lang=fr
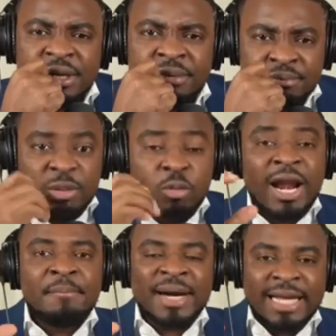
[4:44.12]
Me dit bon
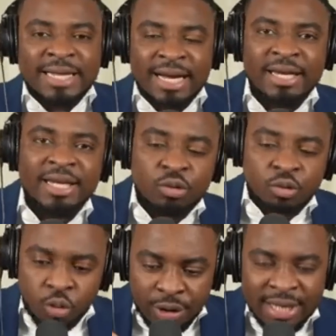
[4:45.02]
là me l'attaquer des
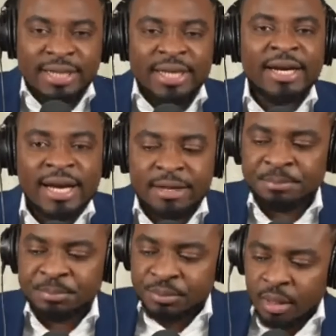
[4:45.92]
gros intérêts
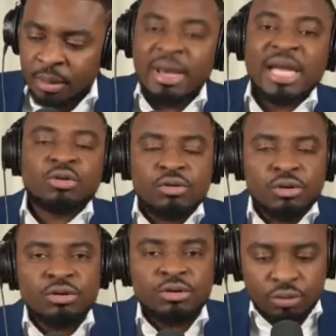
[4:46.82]

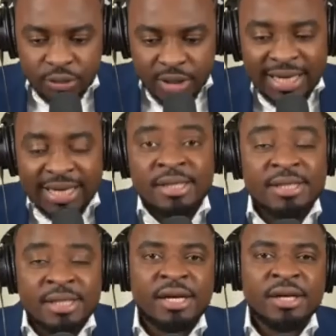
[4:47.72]
beto, ou déjà dans
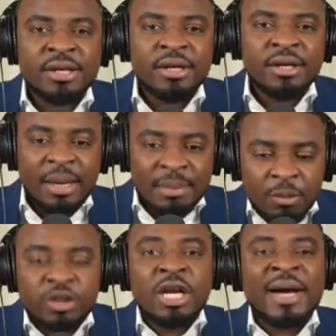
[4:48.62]
sang. Eh ben
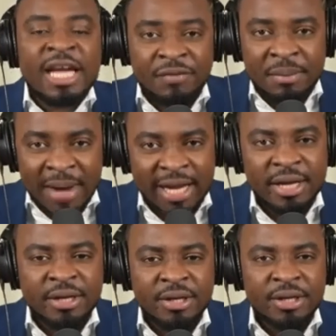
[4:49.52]
mon chef pas fait bac.
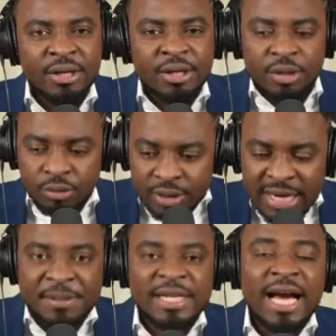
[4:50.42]
Nous dit n'a
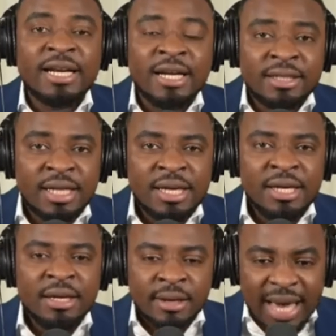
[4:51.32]
pas garder l'anté,
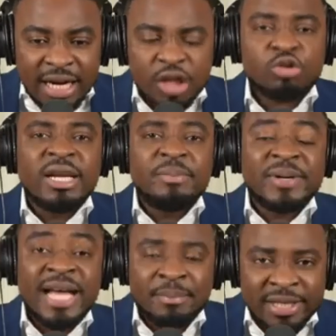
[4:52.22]
quel que soit le
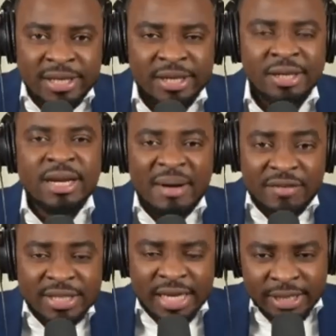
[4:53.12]
prix à payer, n'a pas
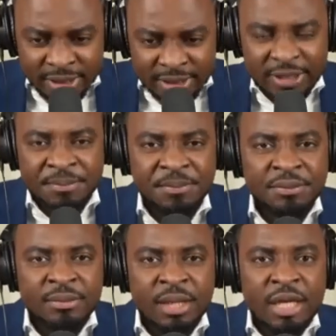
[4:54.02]
avancé à l'anté.
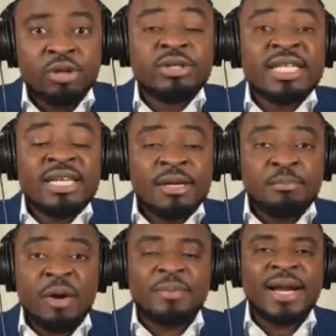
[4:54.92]
Et nous dit
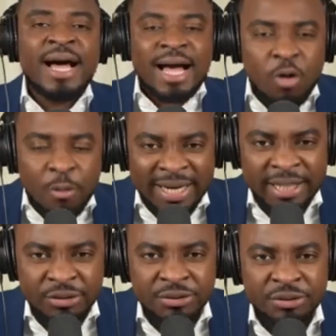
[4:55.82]
peuple là
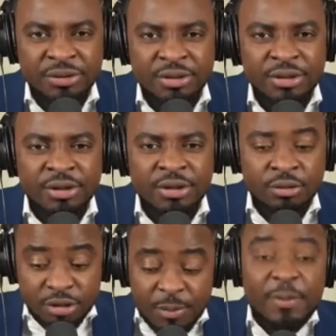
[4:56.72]
accompagnez nous.
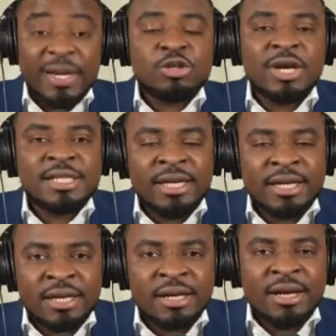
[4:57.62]
Nous dit population haïtienne
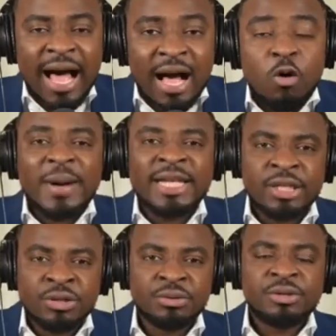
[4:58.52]
non, accompagnez nous.